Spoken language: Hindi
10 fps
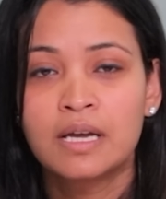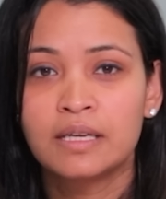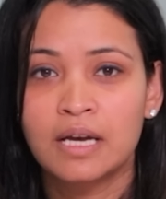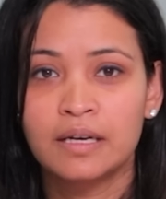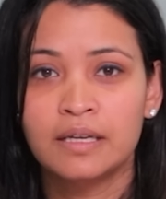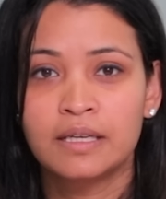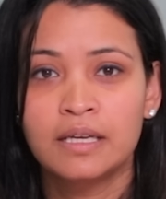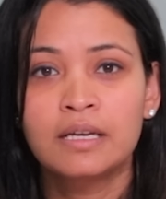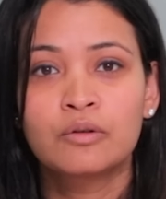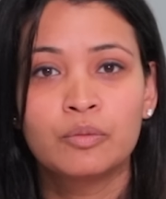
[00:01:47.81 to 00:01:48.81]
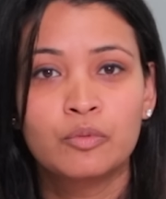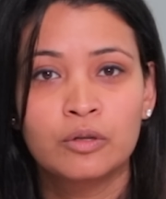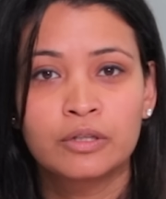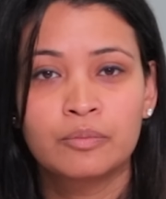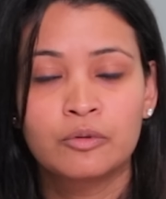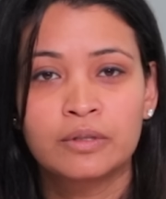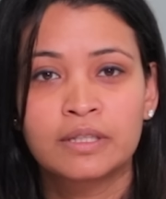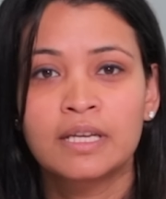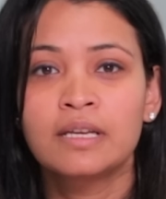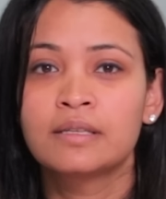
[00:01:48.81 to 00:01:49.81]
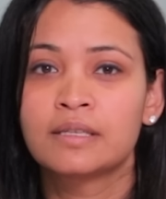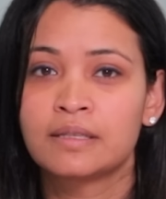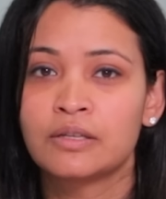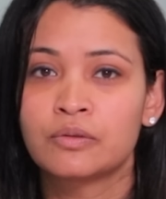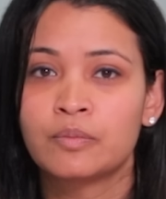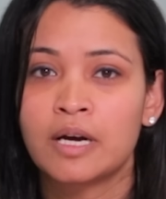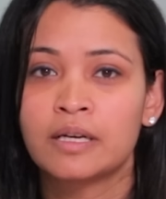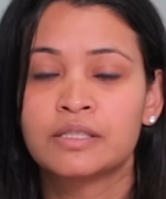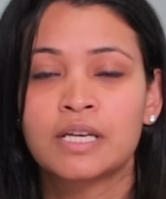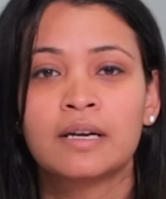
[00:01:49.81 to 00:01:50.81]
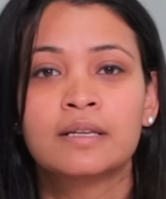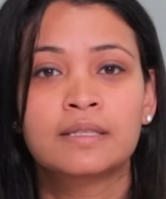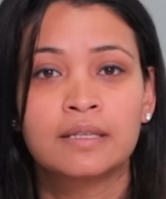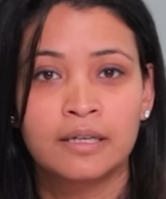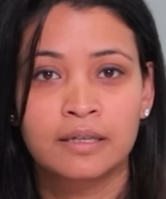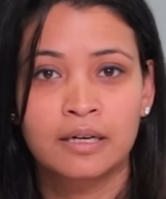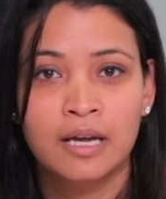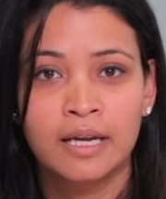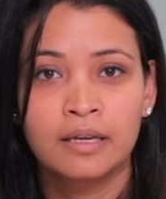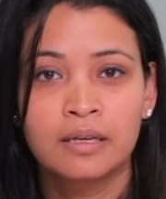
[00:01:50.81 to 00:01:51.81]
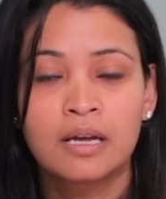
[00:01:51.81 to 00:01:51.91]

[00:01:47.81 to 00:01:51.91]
यानी कि कोई बोलते बोलते जिसकी ज़ुबान अचानक से लड़खड़ाए